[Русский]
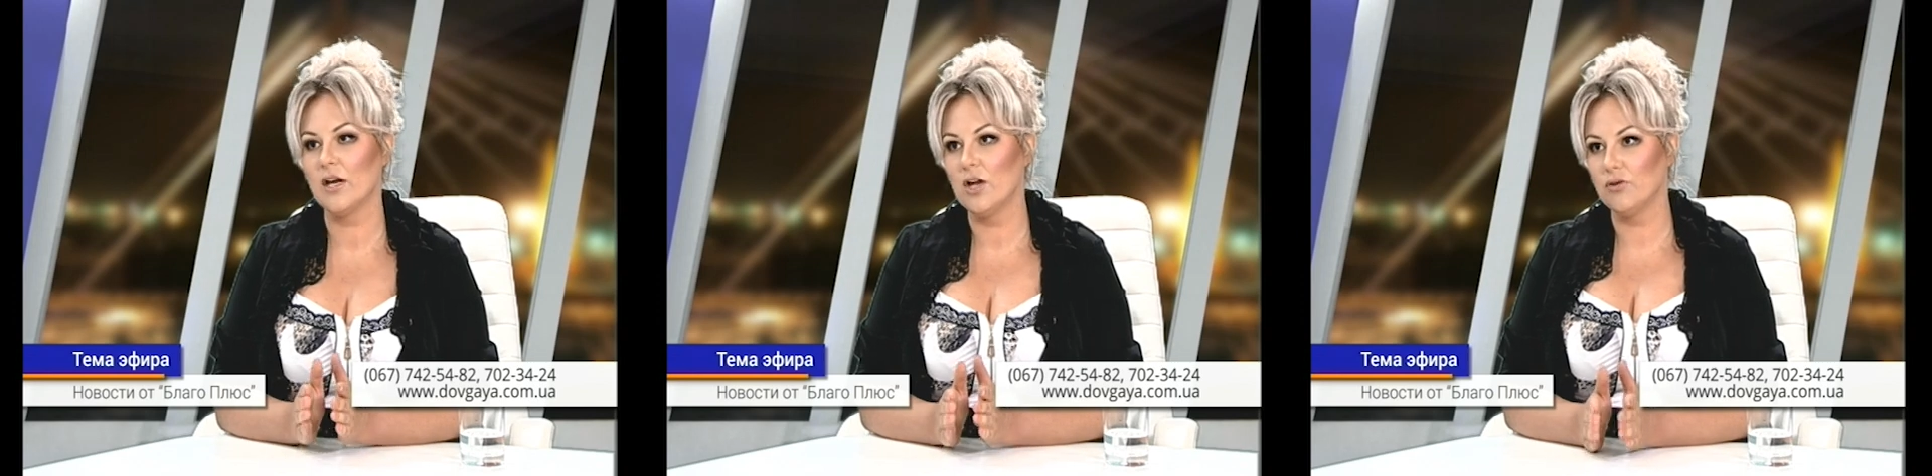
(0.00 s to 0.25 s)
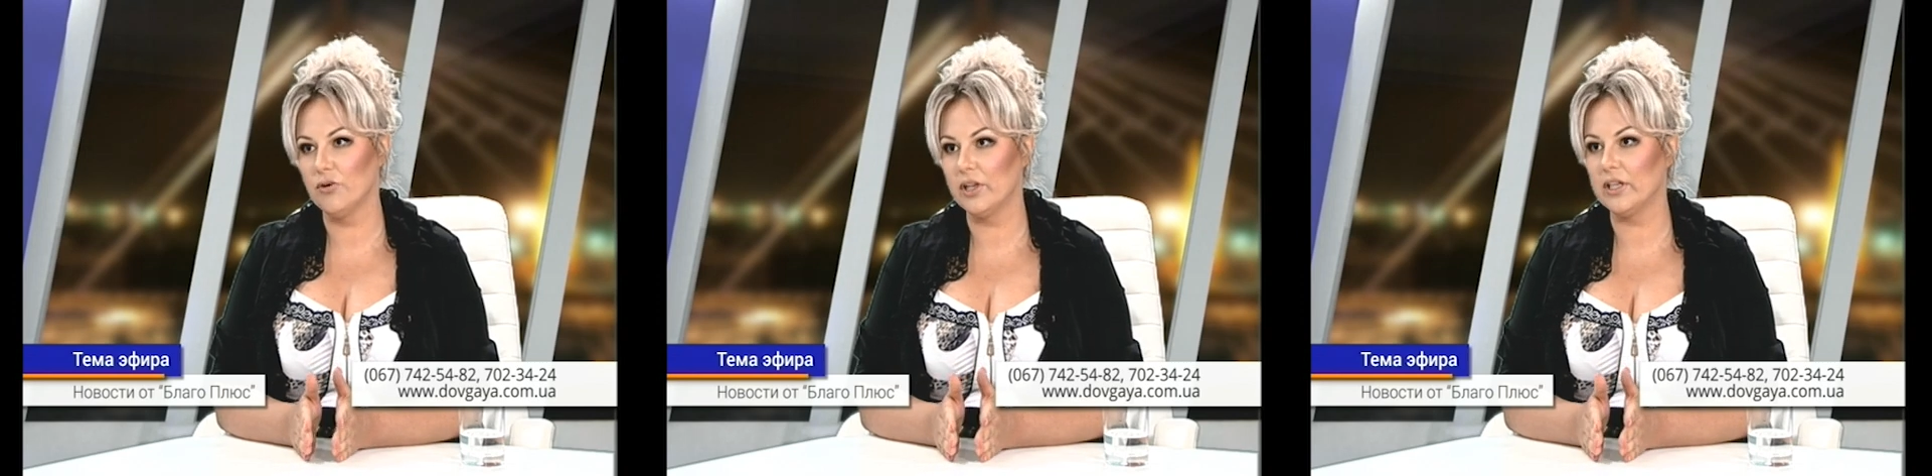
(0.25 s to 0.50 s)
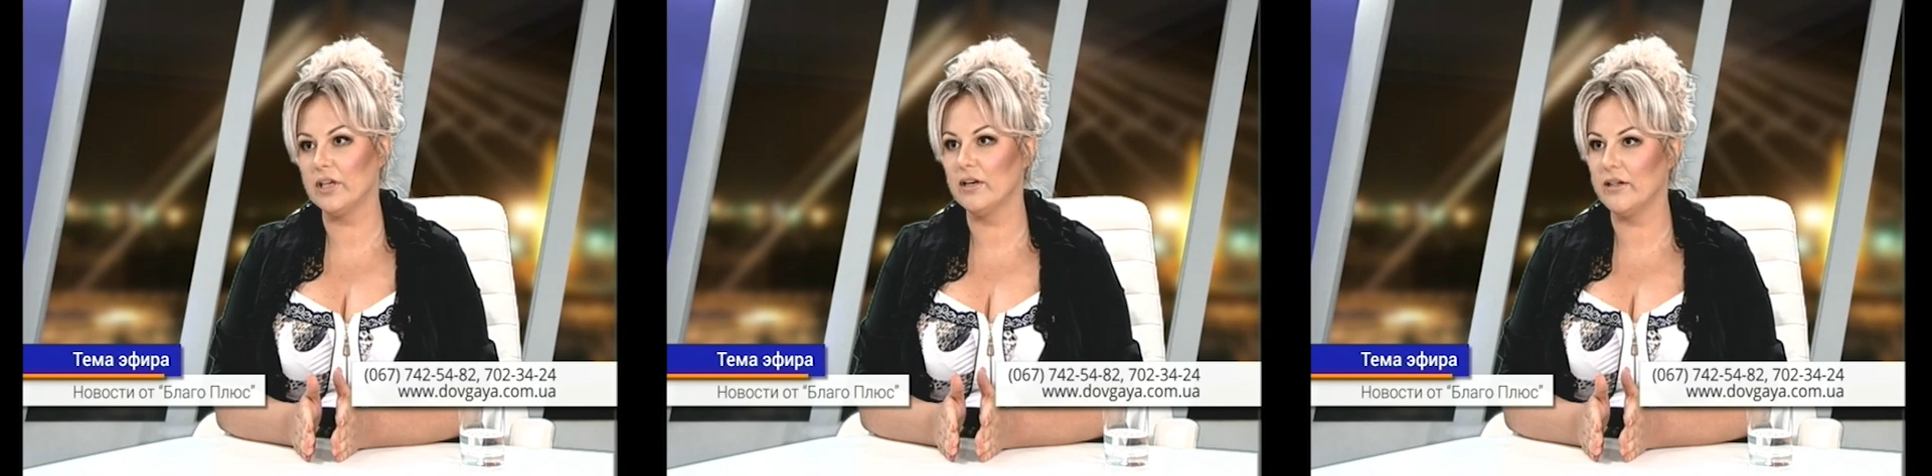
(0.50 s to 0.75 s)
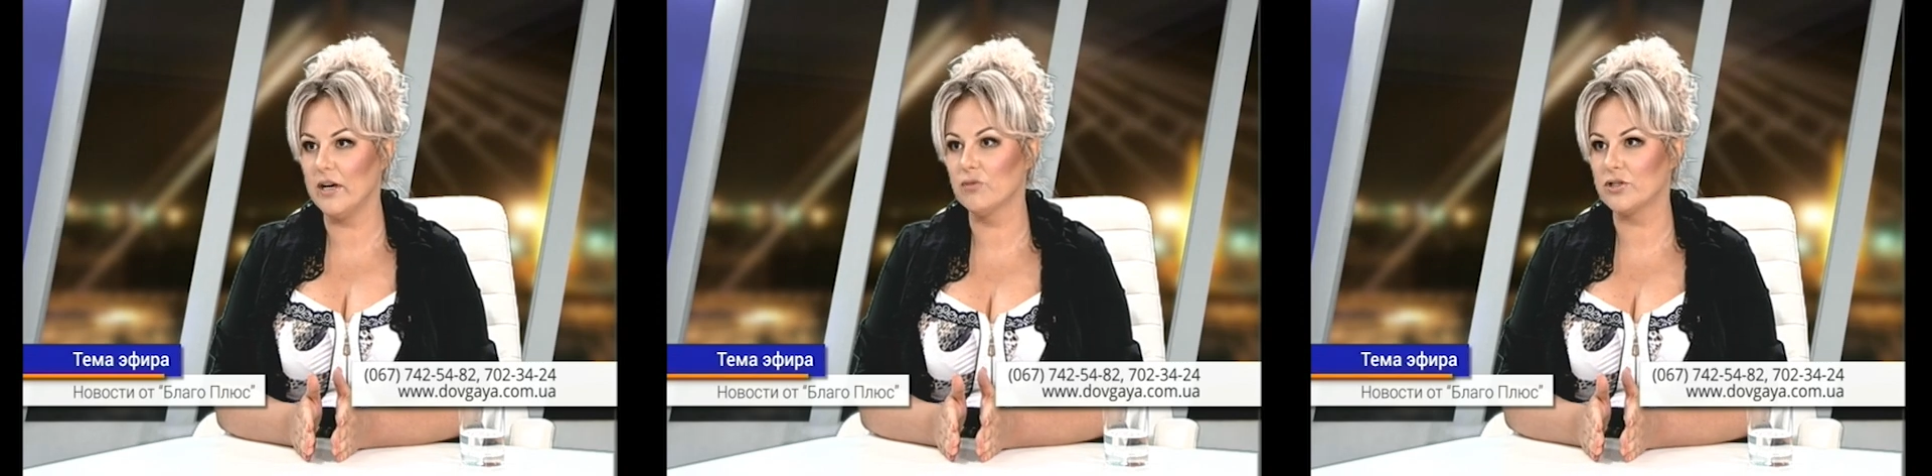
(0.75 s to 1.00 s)
но это
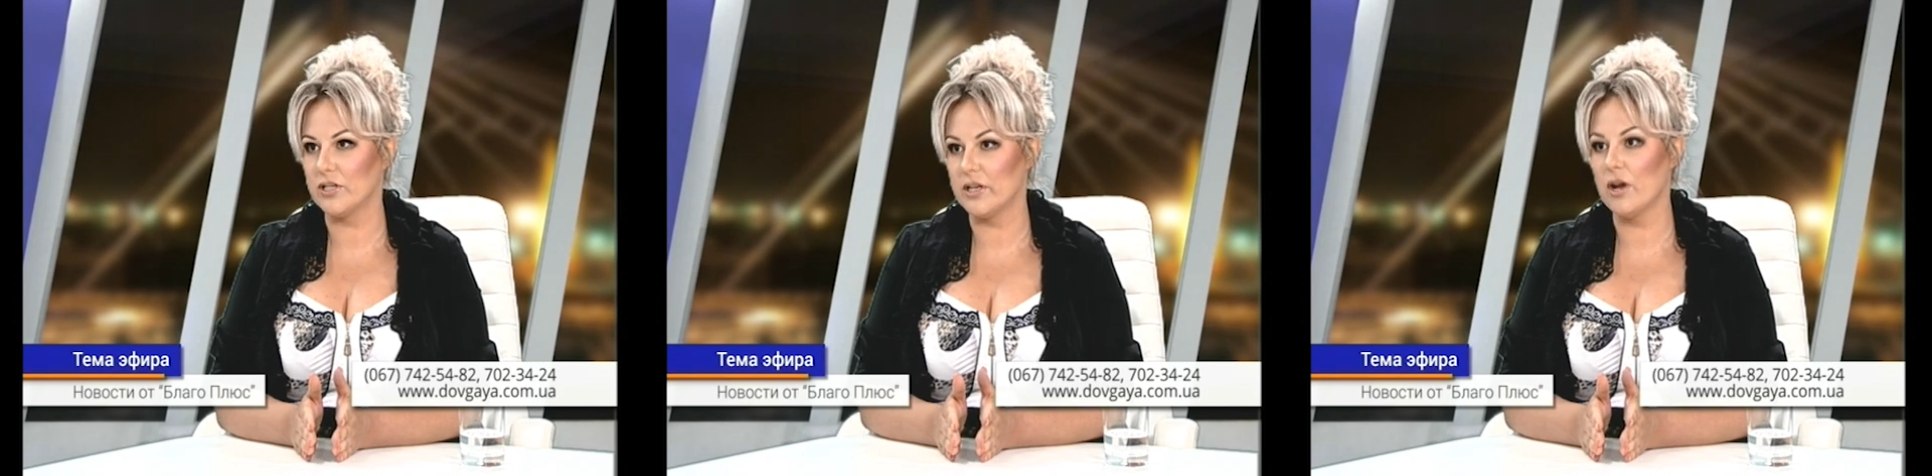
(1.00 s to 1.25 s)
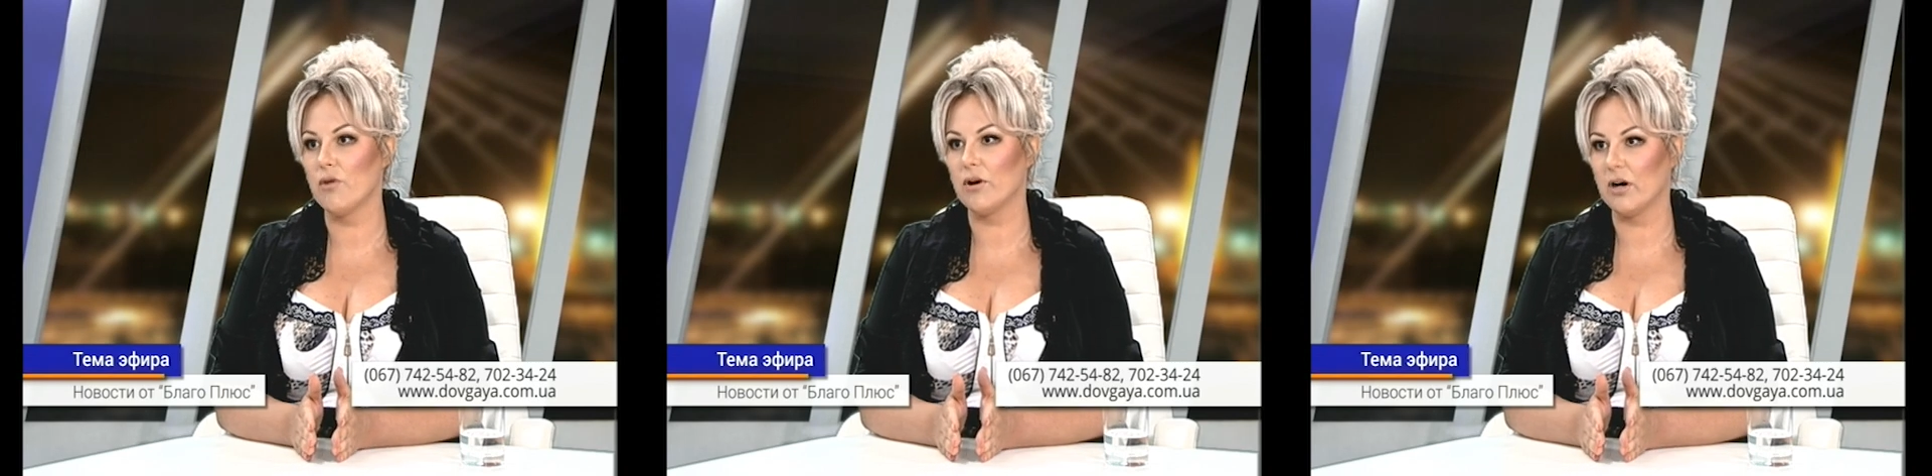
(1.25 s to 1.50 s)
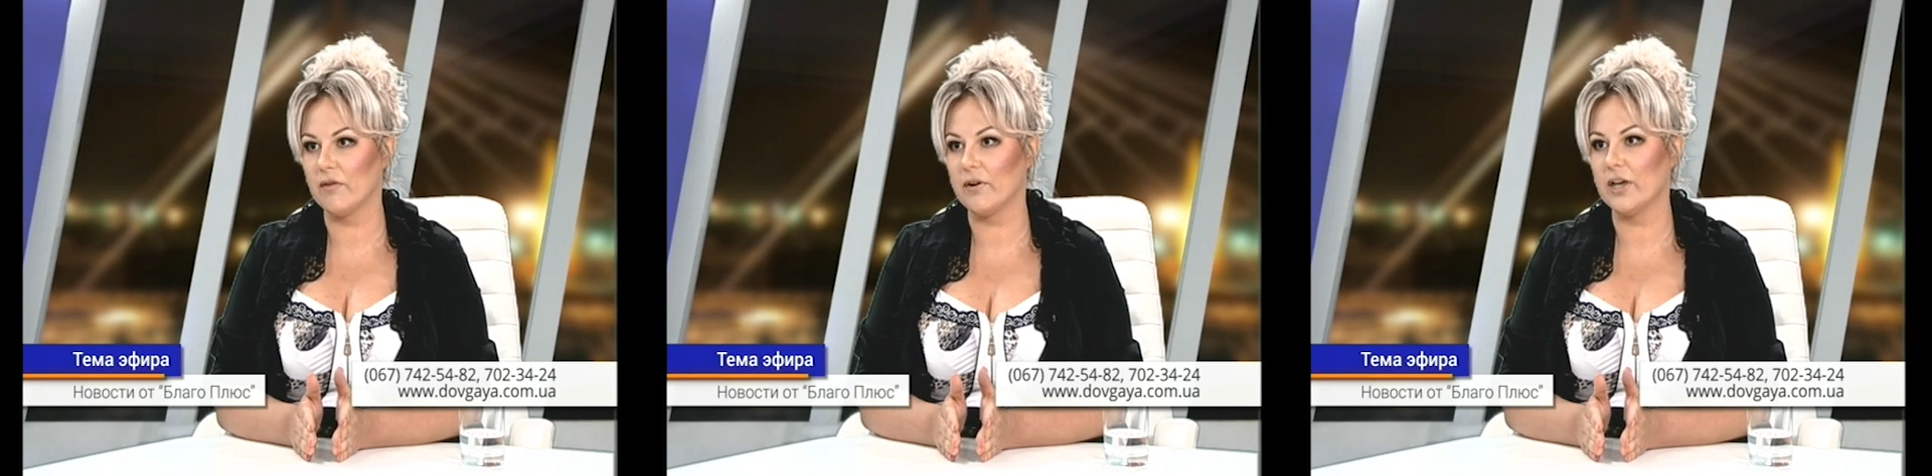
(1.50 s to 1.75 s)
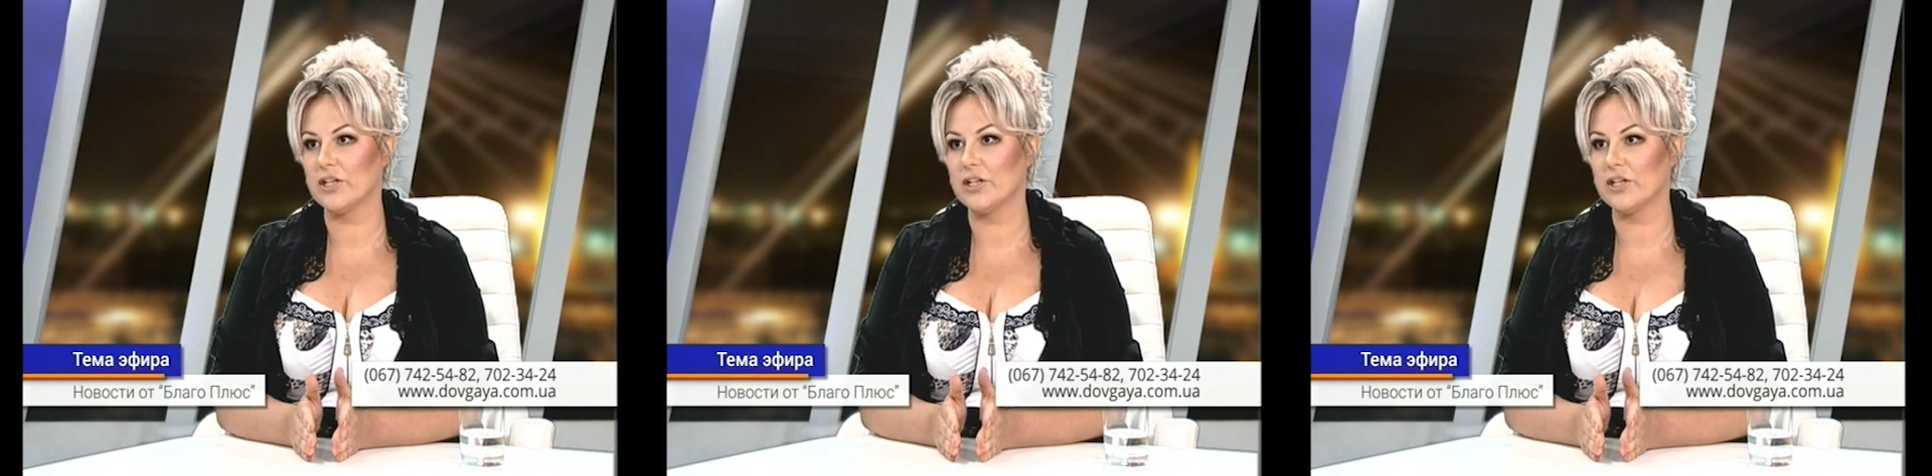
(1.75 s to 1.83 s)
я устраняю как врач,